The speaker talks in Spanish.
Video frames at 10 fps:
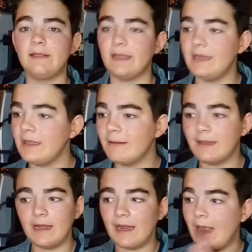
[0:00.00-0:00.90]
Tenía de
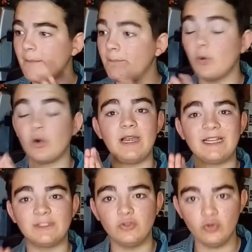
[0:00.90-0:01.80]
verdad el hype por
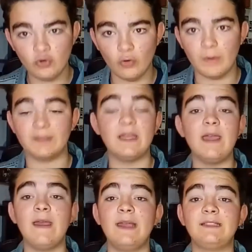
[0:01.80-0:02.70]
las nubes.
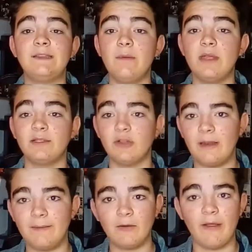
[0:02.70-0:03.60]
Es el mismo director
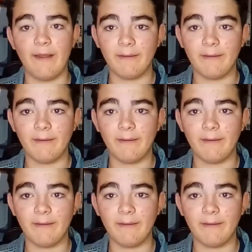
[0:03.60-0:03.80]
de la película